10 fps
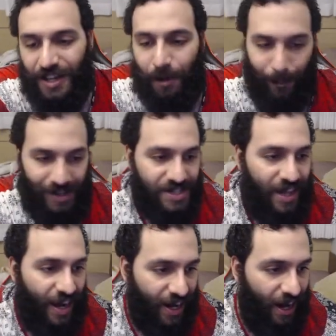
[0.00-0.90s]
Mas tá
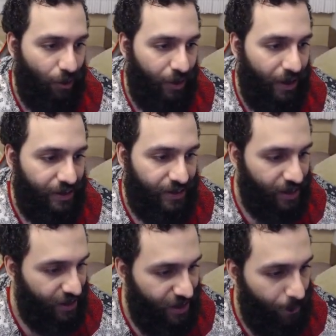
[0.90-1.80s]
legal ele, tá
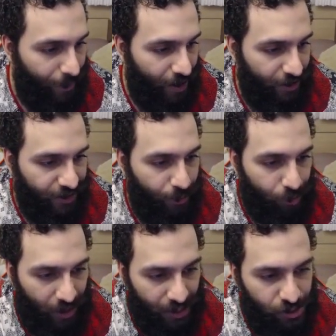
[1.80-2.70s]
ligado? Dá, pra, dá pro
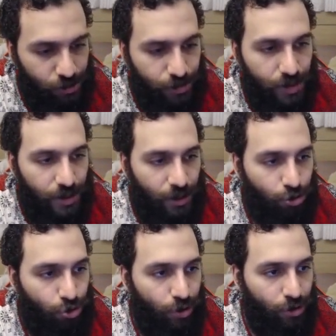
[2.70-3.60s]
gasto. Eu
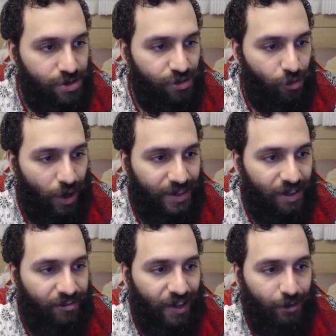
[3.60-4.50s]
tô inclusive com
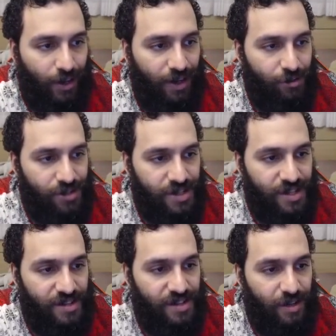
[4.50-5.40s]
artefato ali, não sei se
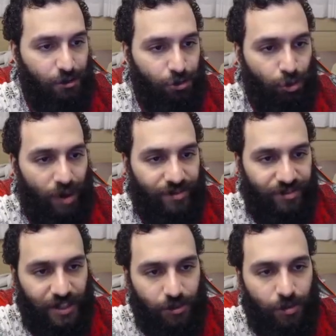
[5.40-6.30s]
vocês viram, do
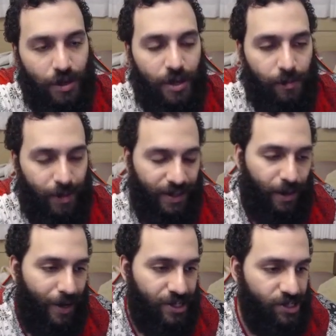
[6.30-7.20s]
evento para dar
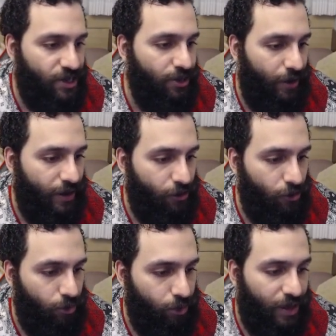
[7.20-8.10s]
mais dano aí,
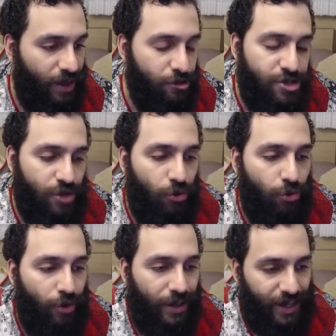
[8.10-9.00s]
porque ele é o
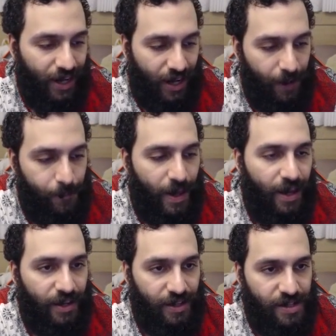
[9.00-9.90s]
segundo a atacar.
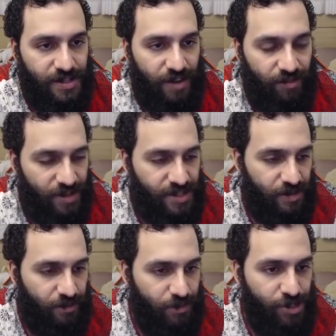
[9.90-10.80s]
E esse,
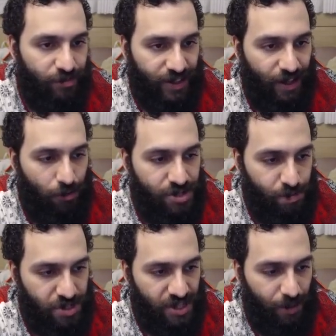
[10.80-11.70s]
esse bicho vai dar
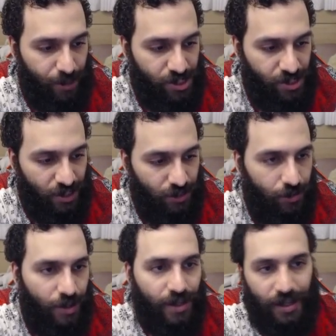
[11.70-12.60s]
11% a mais de dano.
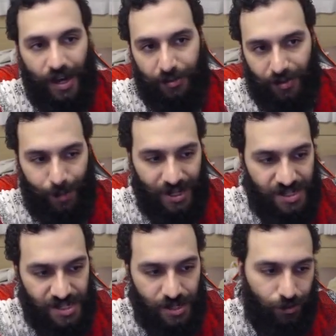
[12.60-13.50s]
Claro, tá mais
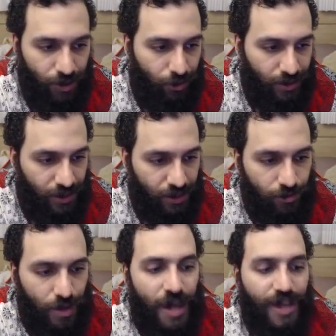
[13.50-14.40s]
5, né? Não é tanto.
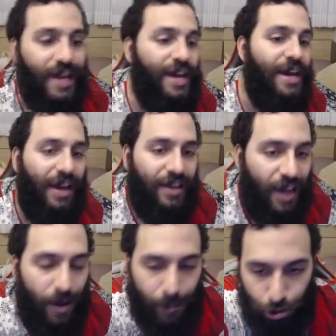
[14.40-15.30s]
E aí, aqui
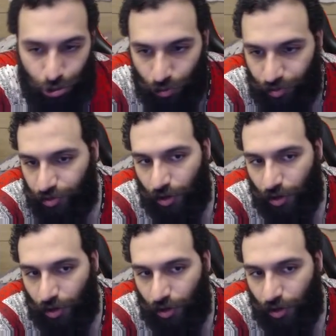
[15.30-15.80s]
é meu trunfo.